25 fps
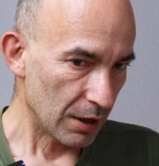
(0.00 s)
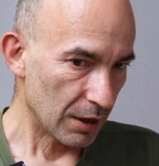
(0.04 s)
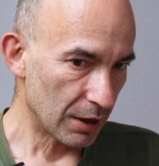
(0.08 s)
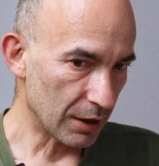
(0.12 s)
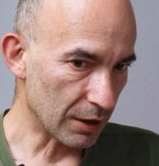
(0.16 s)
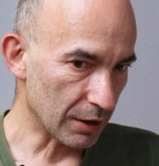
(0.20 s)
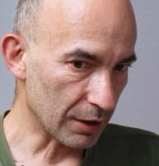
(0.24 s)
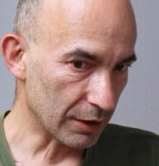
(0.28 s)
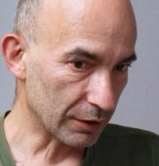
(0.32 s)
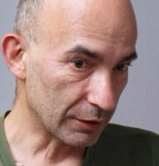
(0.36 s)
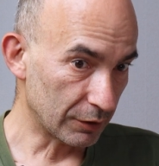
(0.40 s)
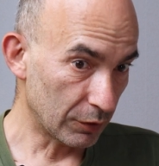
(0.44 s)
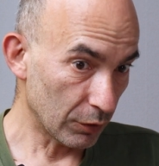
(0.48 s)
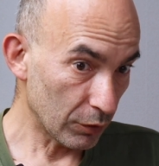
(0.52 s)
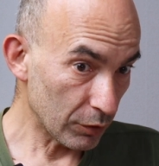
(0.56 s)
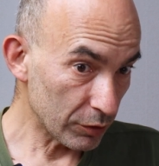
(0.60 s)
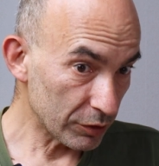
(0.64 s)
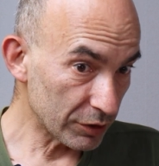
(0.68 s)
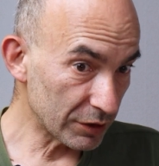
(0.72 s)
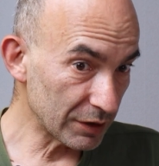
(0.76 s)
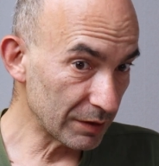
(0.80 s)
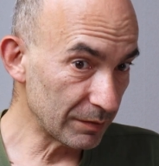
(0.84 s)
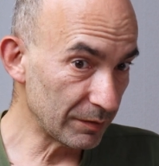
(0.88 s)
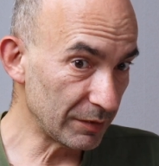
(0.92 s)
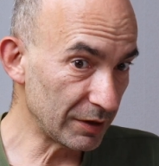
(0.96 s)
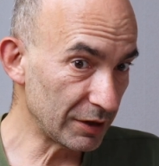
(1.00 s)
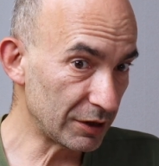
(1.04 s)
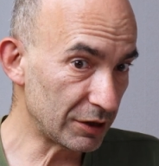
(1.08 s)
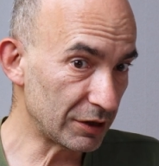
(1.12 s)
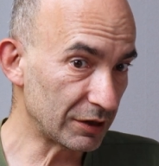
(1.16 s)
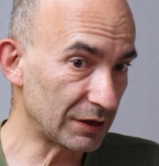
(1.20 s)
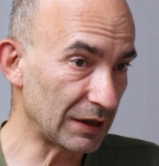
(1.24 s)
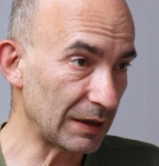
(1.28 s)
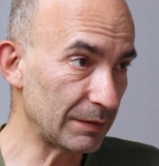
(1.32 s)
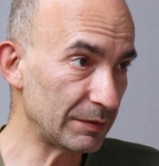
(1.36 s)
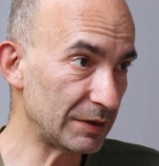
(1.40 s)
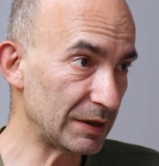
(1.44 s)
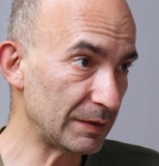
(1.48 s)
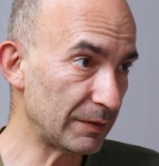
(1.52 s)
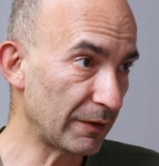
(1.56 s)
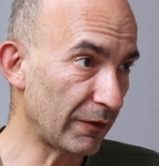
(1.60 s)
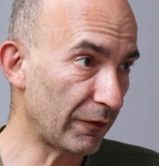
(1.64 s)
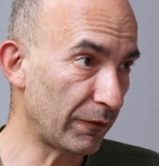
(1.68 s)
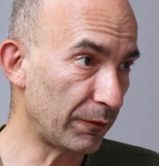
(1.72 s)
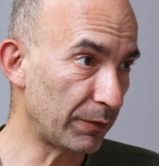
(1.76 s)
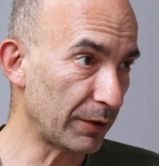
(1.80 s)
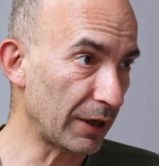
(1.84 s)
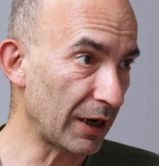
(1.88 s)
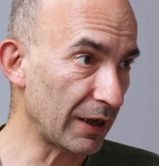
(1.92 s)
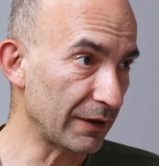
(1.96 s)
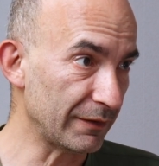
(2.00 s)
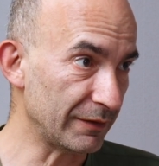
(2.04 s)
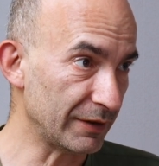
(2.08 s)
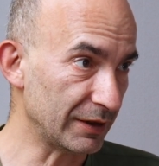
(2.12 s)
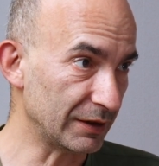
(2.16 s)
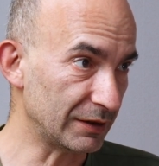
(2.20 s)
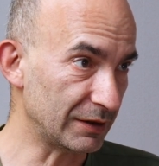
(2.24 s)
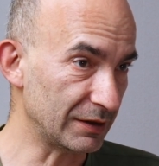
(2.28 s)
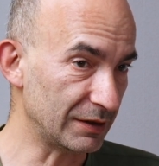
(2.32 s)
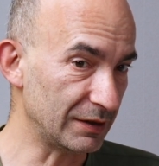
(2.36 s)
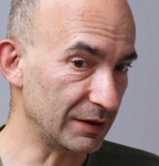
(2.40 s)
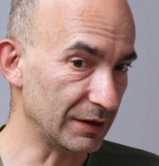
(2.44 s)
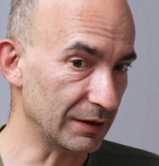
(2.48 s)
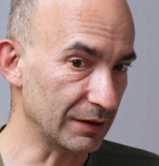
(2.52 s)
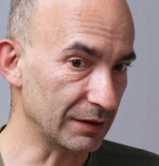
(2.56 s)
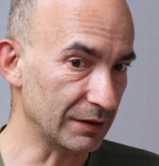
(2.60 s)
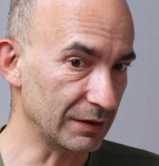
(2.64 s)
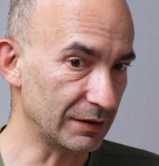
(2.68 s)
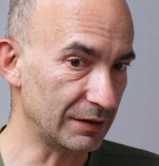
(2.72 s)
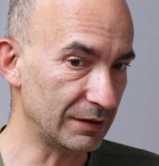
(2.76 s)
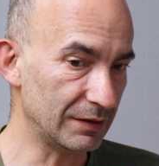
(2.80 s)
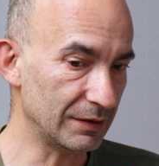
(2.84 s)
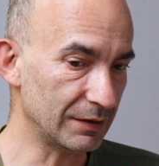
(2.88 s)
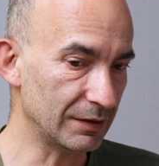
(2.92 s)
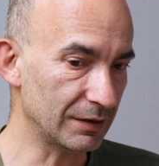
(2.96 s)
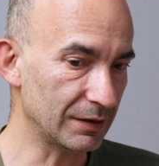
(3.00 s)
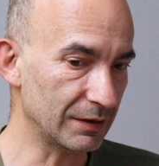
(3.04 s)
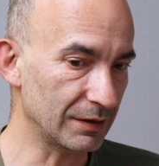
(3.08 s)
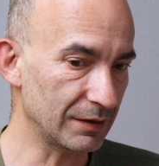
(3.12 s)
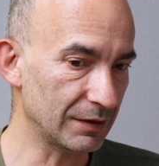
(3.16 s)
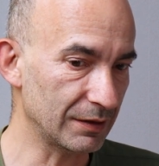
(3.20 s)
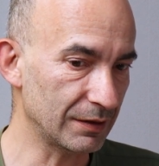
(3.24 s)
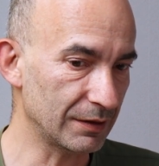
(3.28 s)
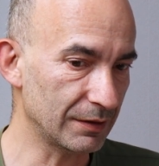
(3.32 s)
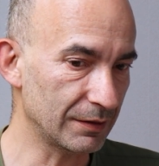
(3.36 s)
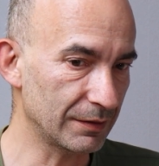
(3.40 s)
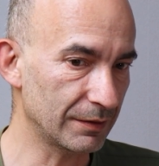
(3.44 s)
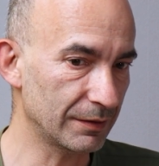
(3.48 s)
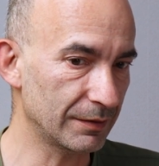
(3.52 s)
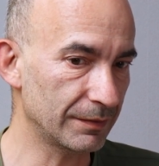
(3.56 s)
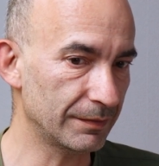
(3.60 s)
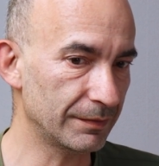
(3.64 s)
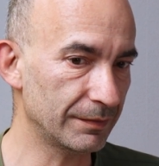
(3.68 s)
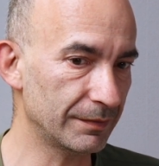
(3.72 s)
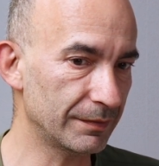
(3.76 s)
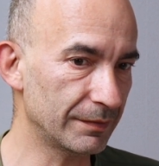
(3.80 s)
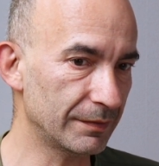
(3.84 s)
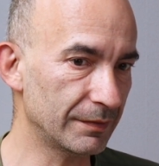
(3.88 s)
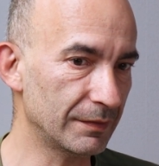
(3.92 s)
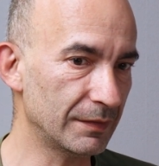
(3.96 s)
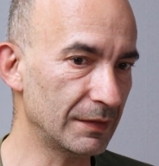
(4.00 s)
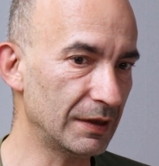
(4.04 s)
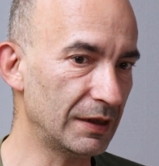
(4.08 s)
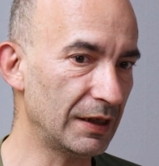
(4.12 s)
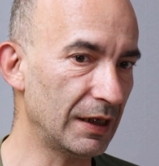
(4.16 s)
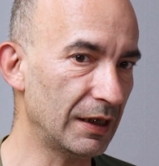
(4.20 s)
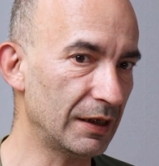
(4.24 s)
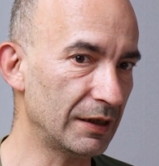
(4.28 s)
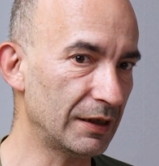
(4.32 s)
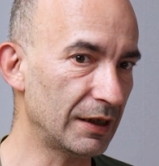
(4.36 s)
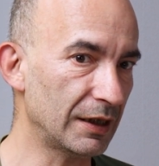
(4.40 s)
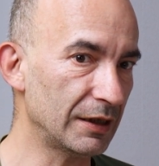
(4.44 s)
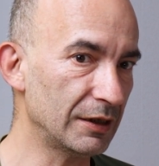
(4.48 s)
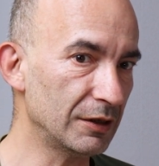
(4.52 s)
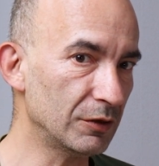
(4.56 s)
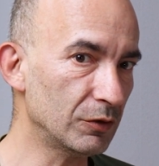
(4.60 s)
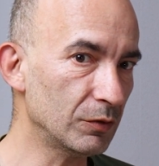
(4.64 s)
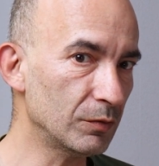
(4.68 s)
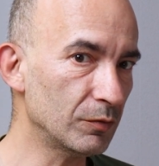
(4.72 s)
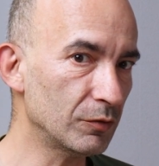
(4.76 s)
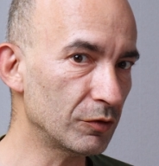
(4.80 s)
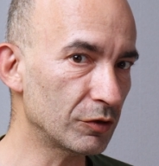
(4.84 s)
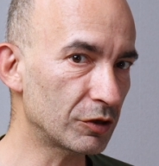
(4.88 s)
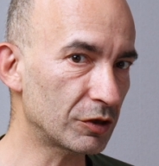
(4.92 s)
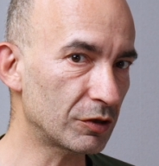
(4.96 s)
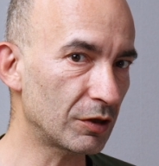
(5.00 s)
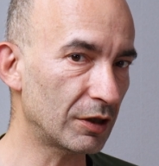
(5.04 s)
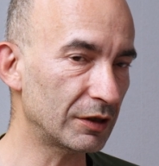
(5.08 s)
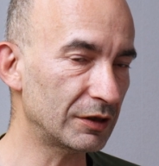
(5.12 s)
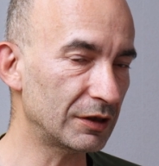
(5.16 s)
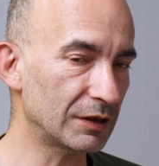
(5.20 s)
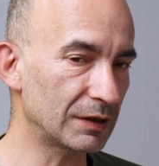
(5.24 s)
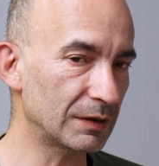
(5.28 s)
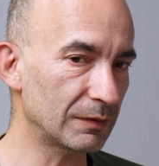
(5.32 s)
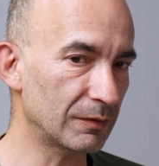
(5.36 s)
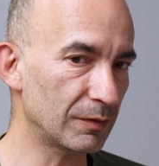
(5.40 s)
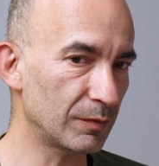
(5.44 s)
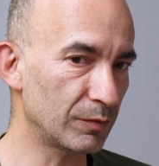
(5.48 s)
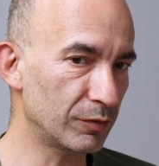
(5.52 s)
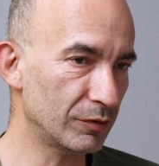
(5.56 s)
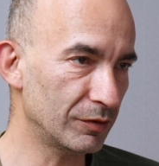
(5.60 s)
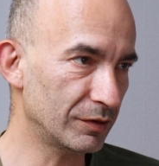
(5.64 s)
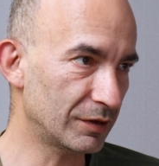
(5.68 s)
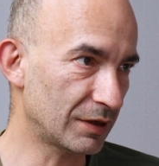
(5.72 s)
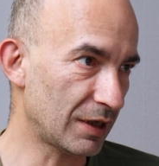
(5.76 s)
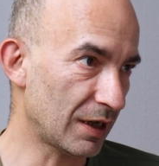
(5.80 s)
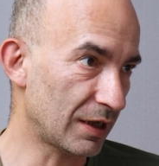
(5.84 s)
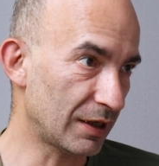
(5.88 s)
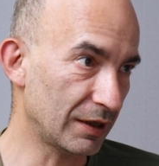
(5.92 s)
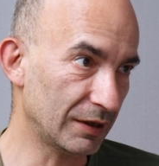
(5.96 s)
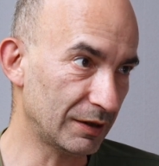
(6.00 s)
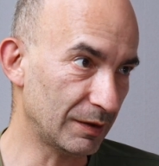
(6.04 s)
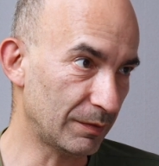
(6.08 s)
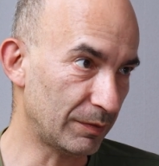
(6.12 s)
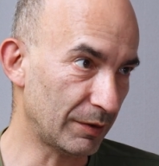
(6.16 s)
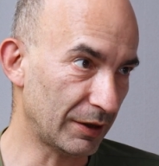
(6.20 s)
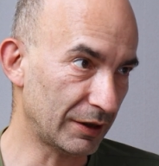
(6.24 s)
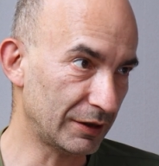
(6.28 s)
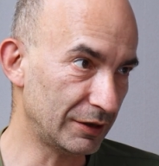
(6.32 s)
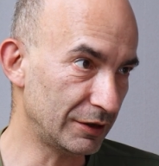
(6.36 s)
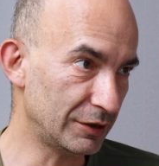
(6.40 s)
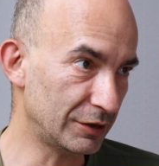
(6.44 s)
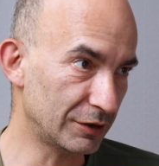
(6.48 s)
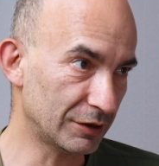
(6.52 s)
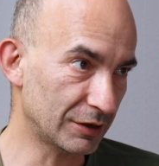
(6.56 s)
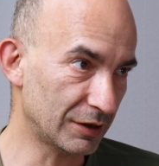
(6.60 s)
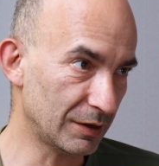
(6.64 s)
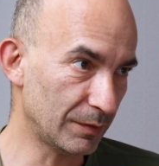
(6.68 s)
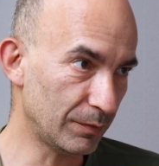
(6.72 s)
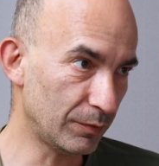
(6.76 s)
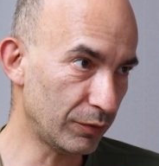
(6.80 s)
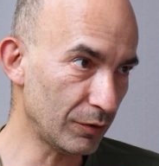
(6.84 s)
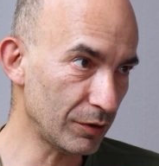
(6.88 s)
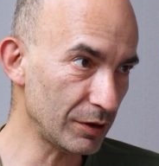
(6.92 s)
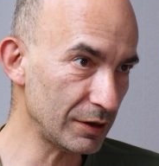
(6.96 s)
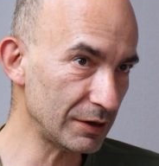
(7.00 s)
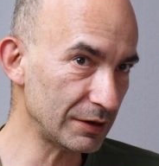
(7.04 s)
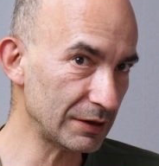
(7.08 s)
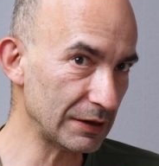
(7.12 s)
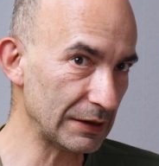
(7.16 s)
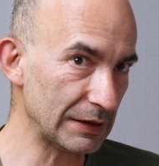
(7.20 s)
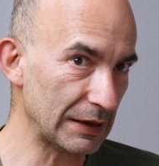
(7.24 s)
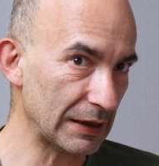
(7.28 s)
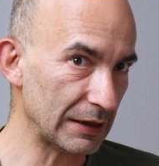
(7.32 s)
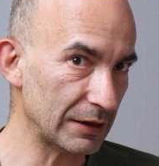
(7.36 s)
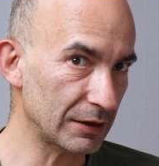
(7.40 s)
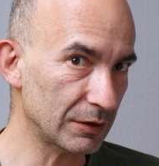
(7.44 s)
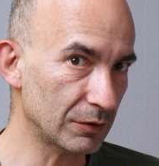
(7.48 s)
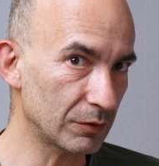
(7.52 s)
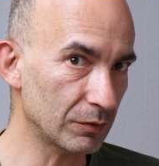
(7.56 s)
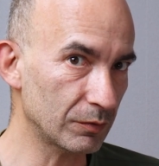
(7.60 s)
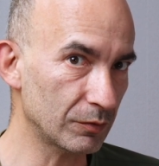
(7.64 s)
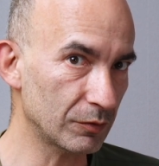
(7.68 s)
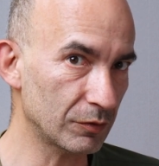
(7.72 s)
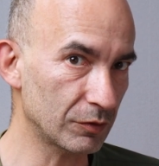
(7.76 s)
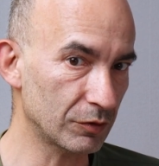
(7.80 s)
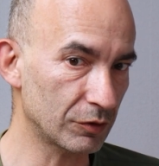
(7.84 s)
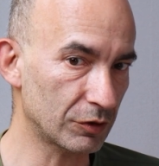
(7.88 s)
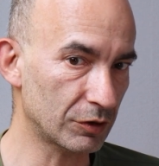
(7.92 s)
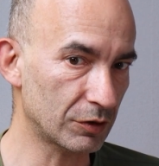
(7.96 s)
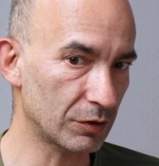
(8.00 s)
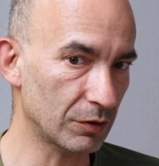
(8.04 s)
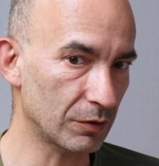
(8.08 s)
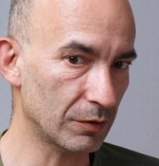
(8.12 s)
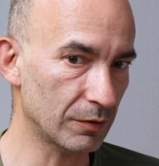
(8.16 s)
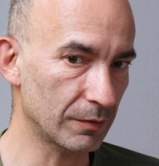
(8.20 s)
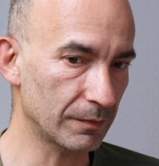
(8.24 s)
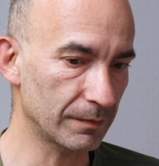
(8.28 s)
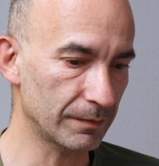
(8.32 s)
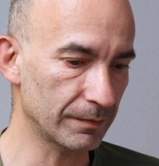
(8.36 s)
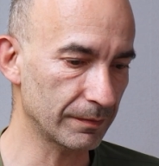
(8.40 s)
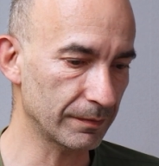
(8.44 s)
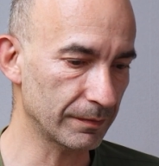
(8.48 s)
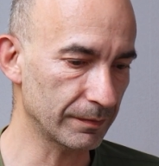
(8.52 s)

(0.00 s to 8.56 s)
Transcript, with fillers: э, должными и считаем себя вправе это делать. Э, я, я не думаю, что от этого будет какая-то практическая польза. Я не думаю, что